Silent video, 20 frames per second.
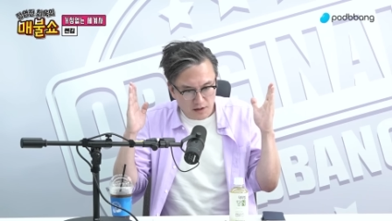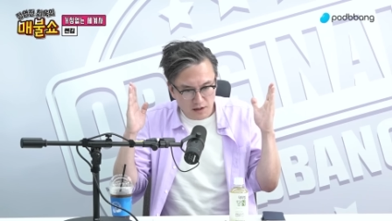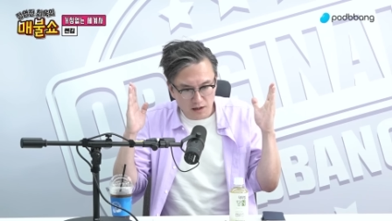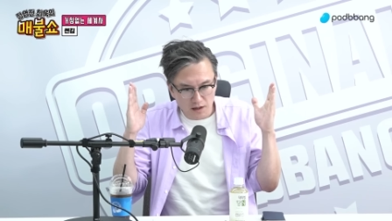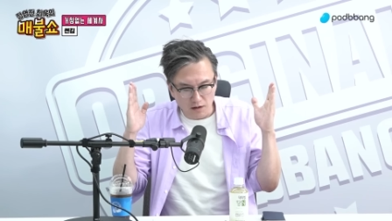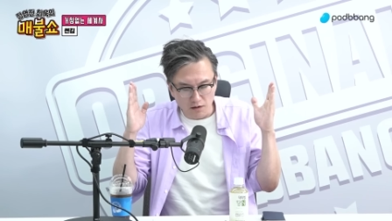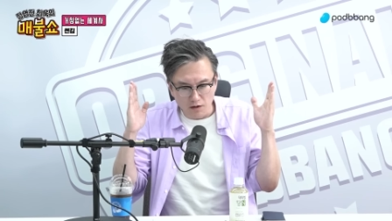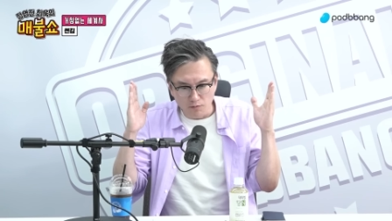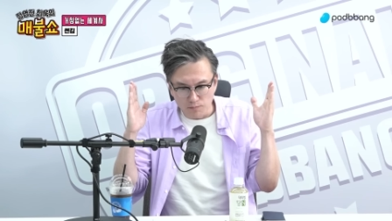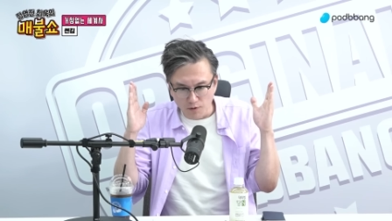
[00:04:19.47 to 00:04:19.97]

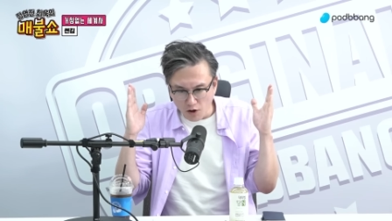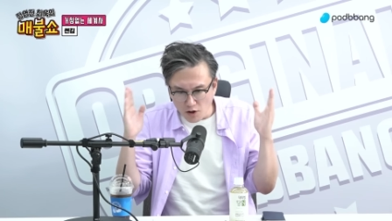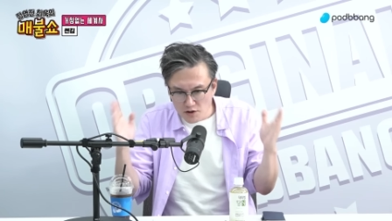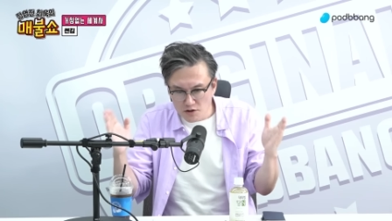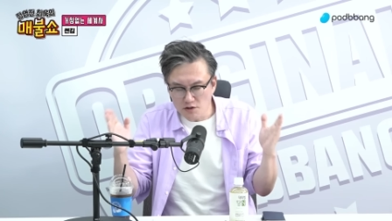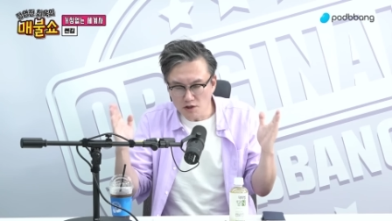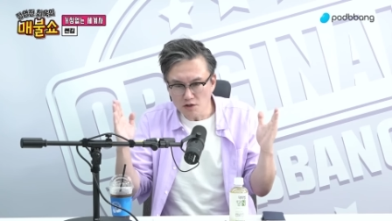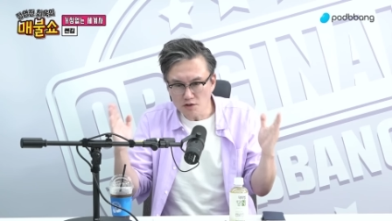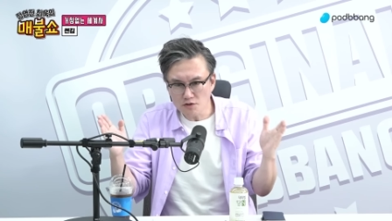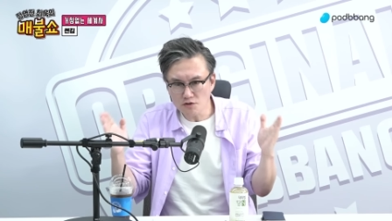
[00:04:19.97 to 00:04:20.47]
그러니까
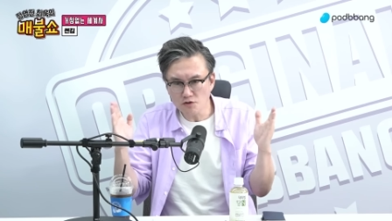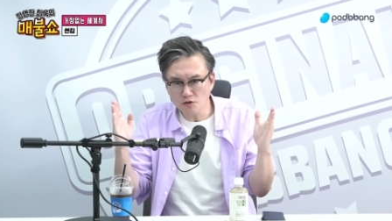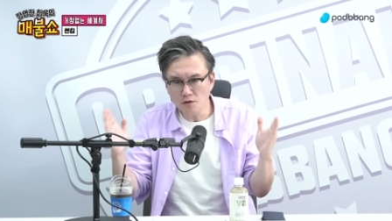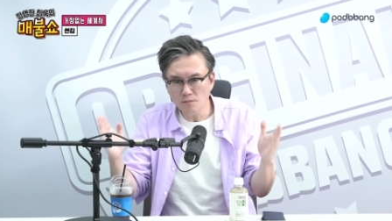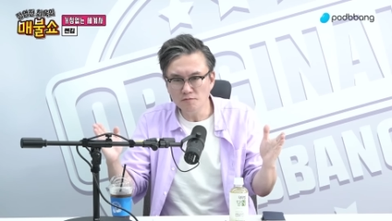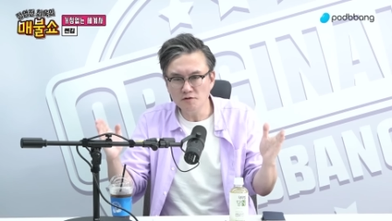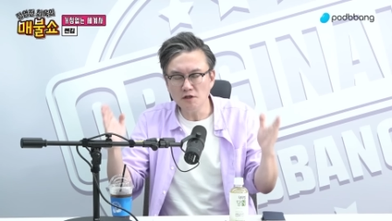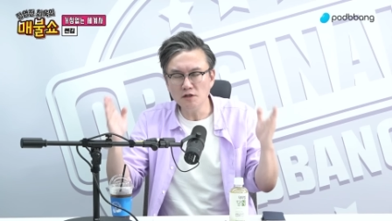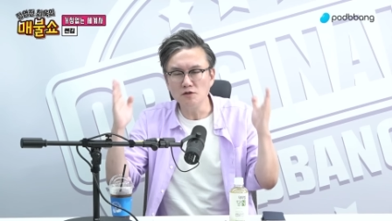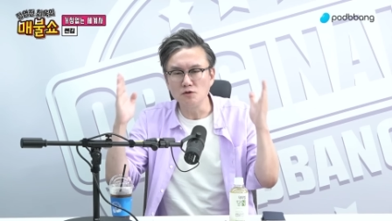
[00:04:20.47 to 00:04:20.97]
어쩔 수
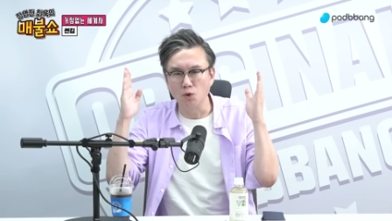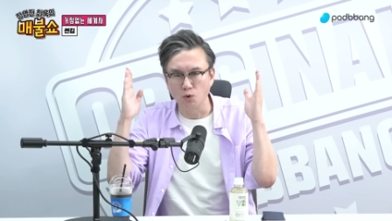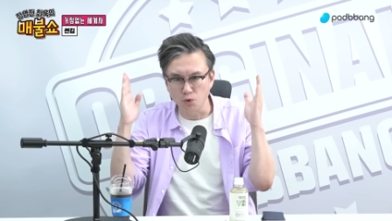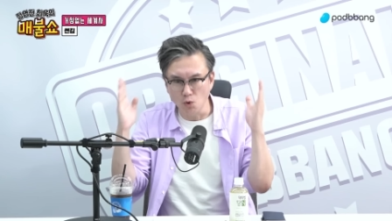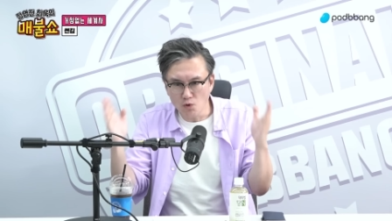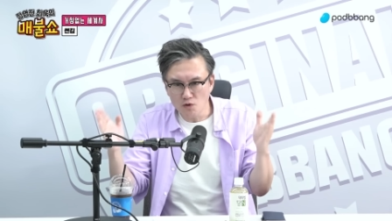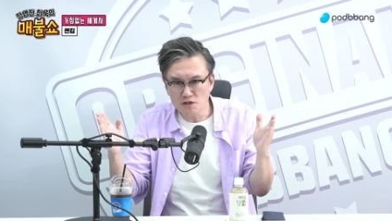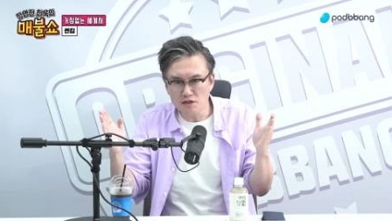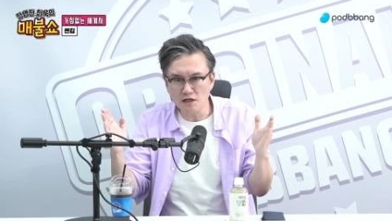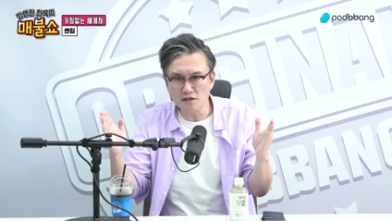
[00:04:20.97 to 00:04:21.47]
없는
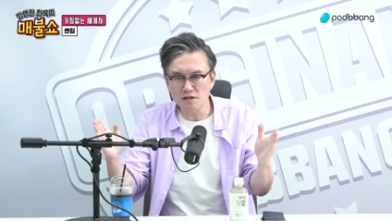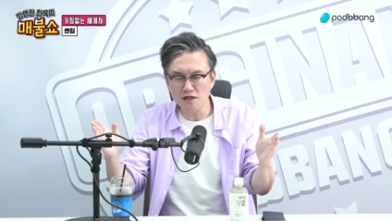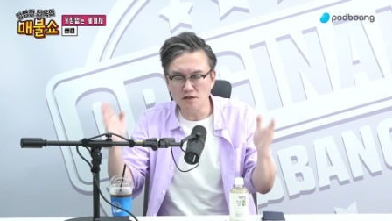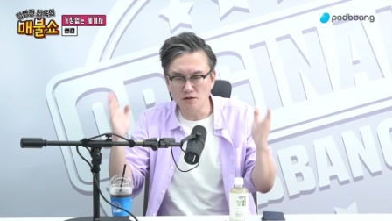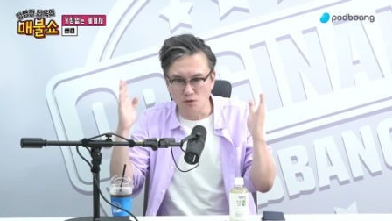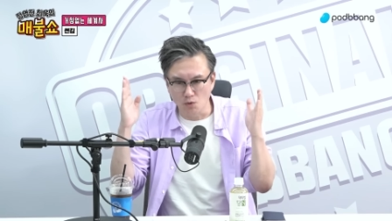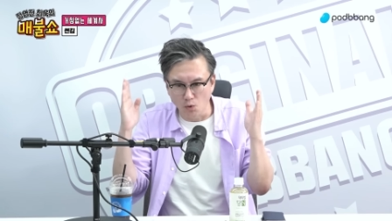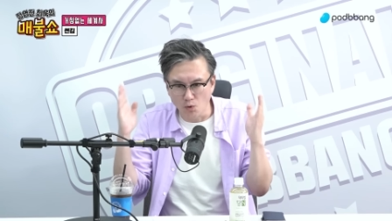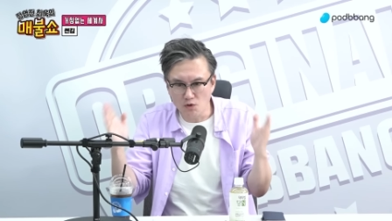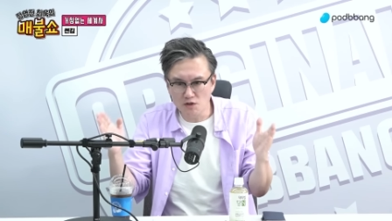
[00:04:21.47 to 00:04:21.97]

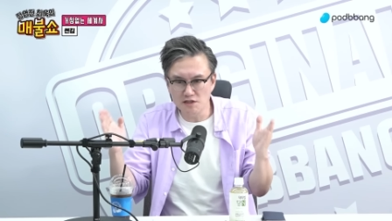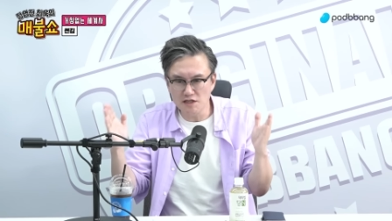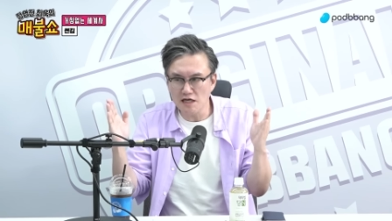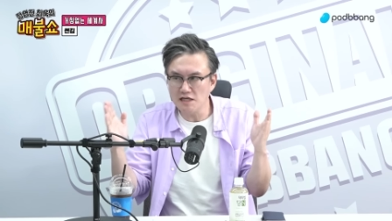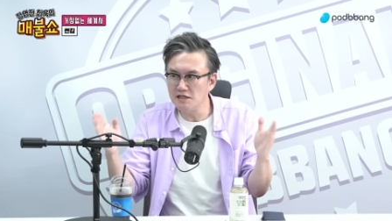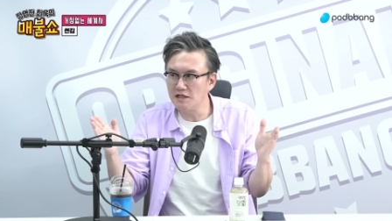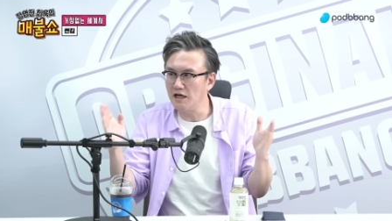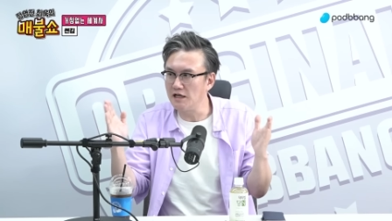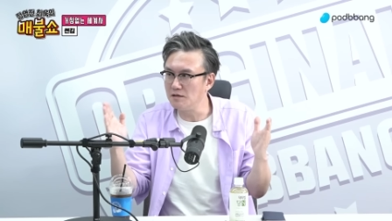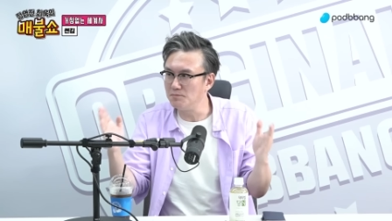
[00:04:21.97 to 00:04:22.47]
노동자들의
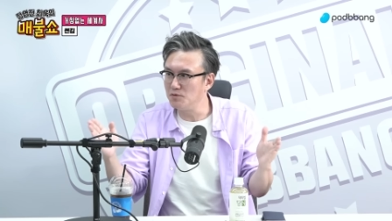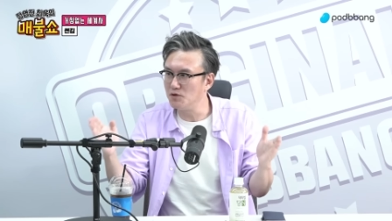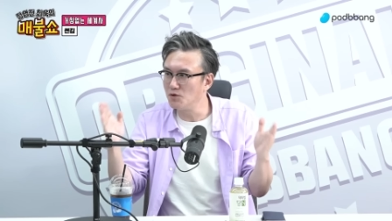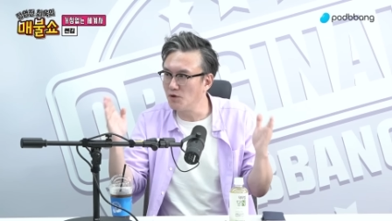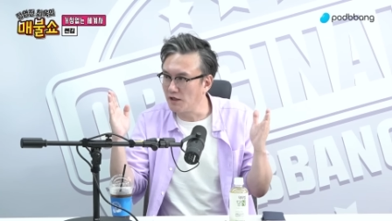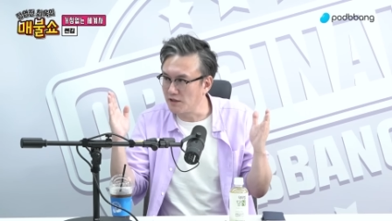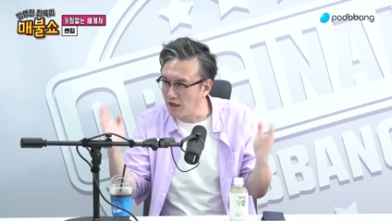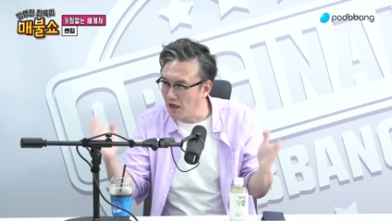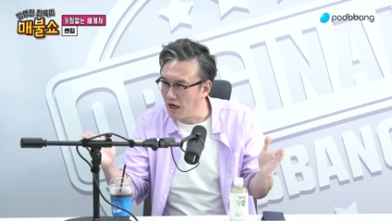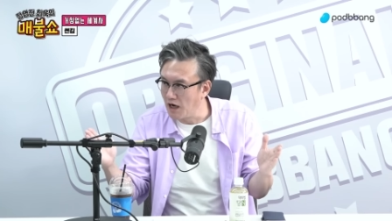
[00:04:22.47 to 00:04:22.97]
독재 기간이
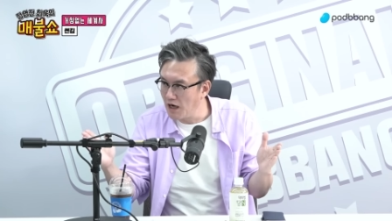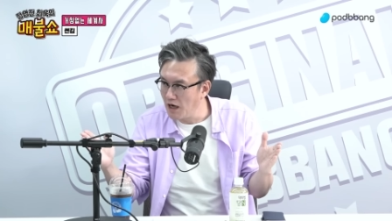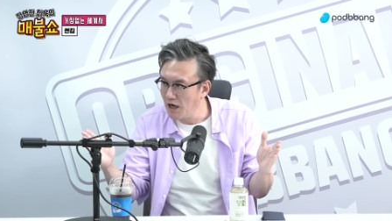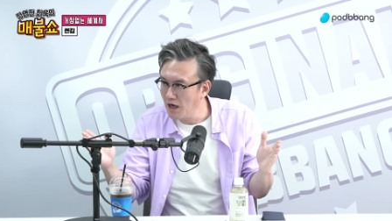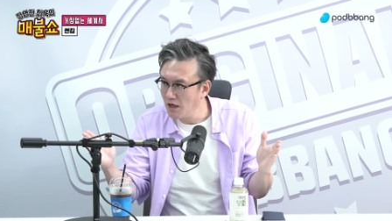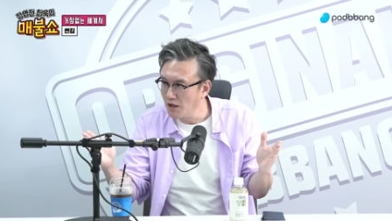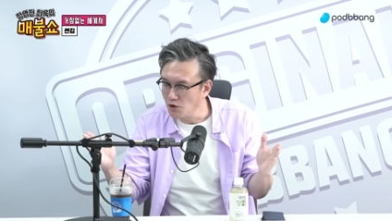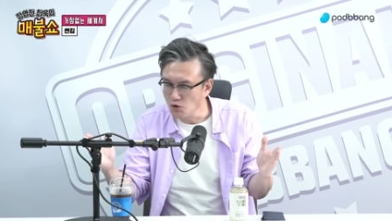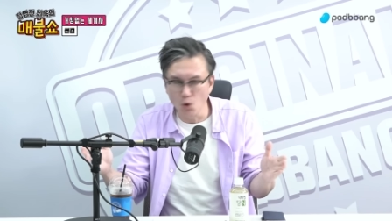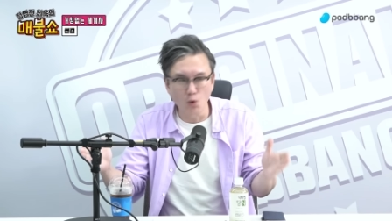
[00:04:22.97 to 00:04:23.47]
필요하다.
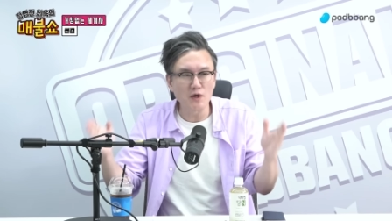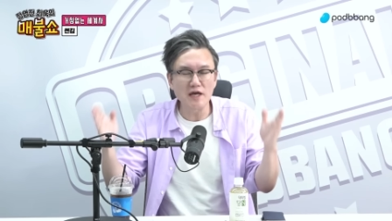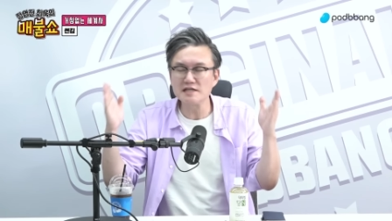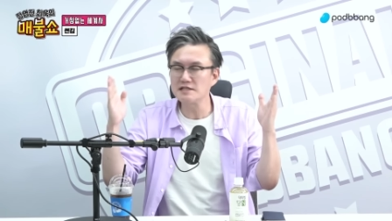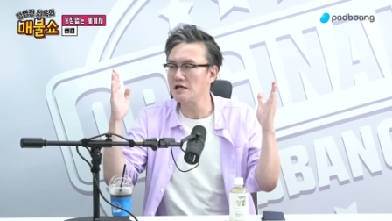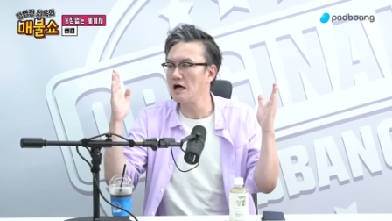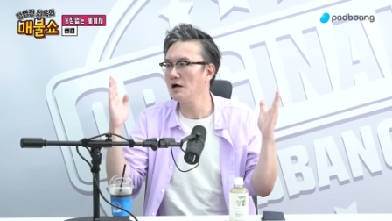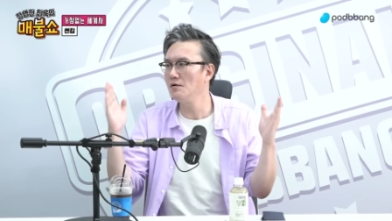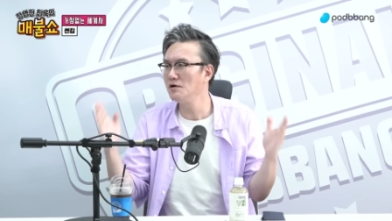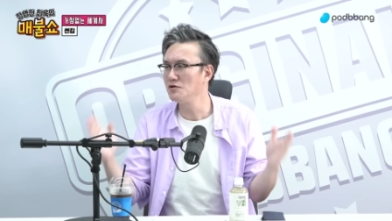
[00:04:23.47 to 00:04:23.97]
음.
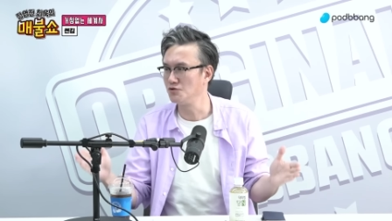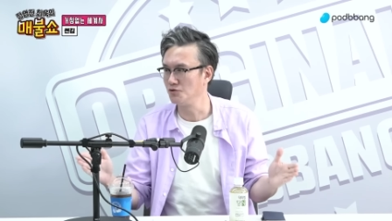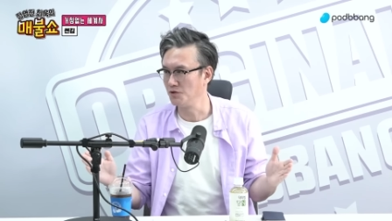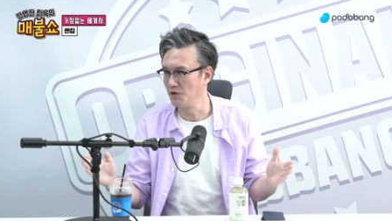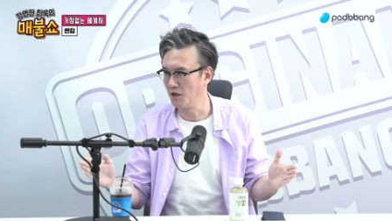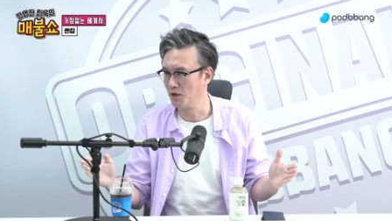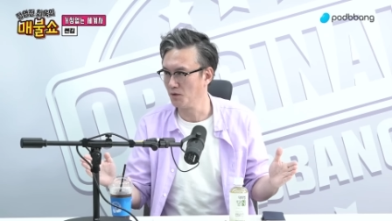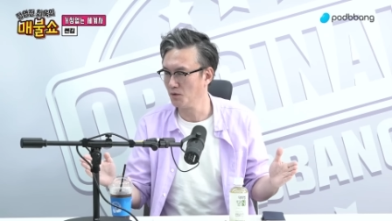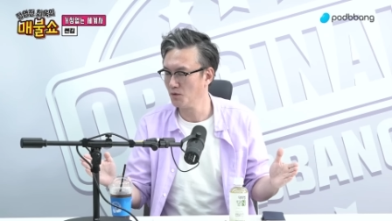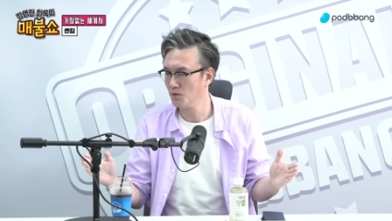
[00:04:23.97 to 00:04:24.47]
요게
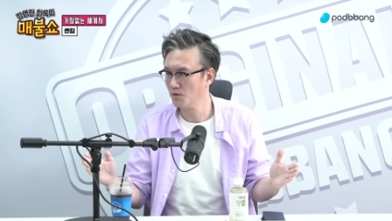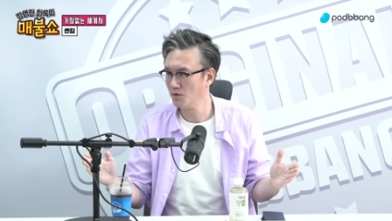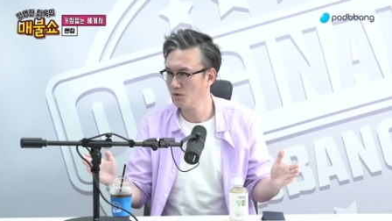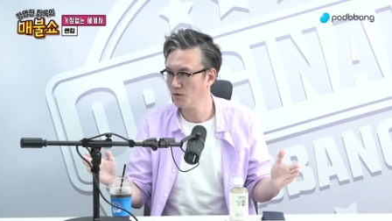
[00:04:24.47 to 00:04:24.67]
사회주의예요.